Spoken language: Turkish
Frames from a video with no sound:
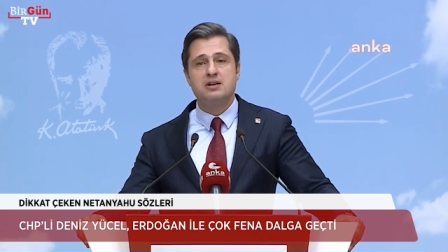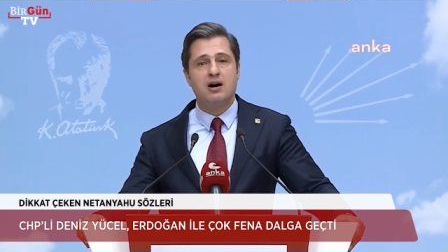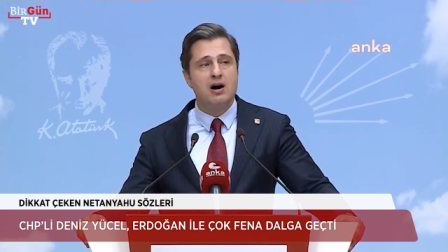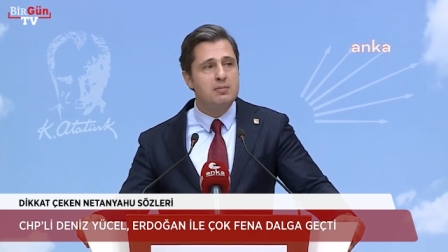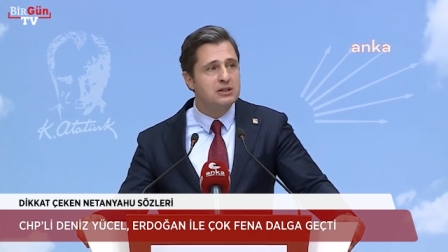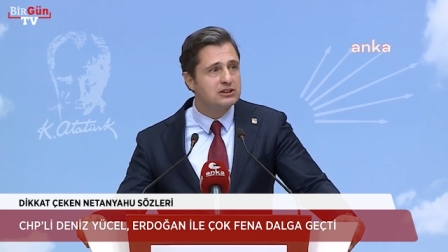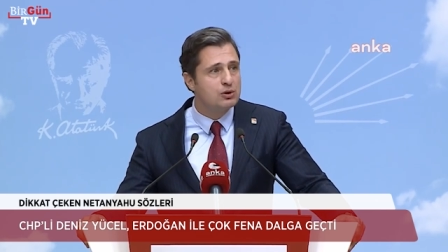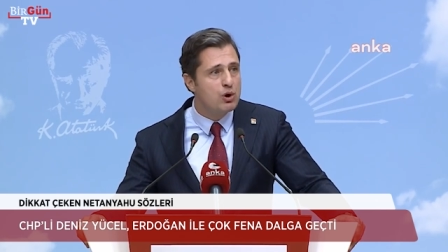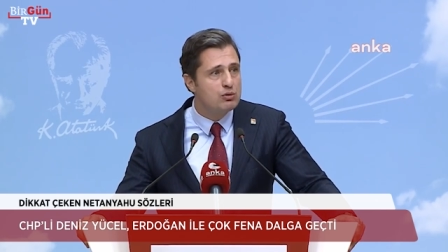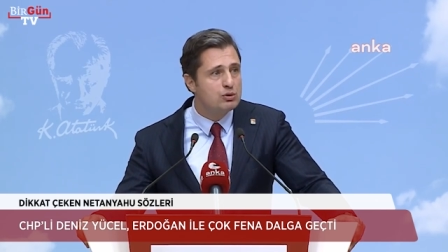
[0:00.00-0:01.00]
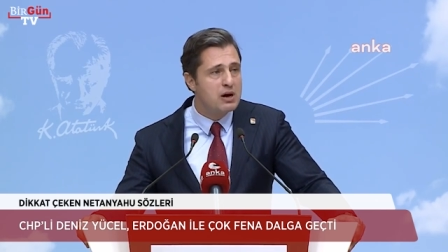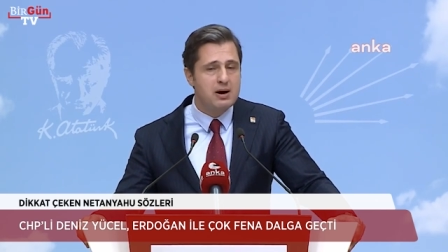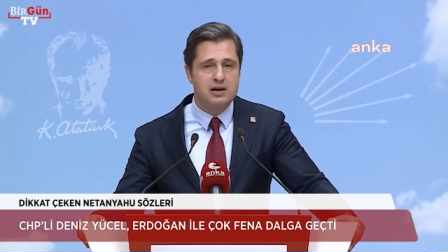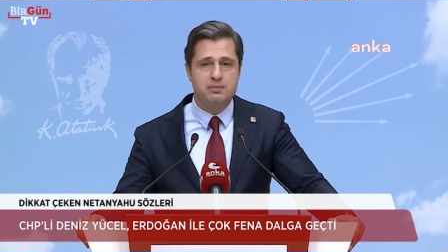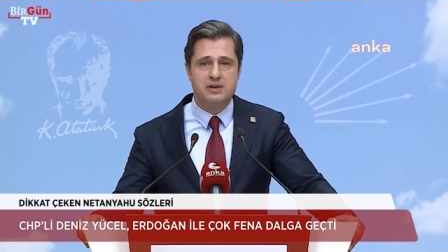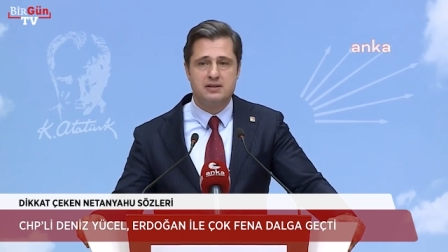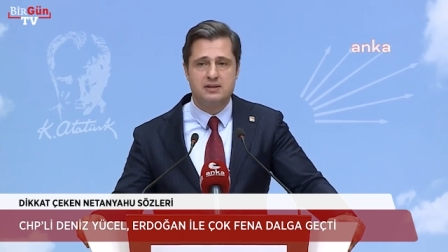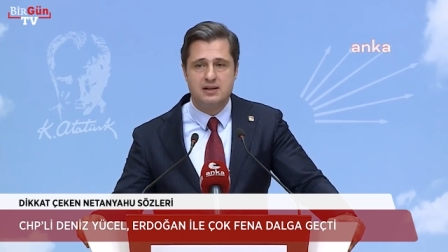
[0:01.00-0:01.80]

bir Hamas'ı övdüğüne bakmayın.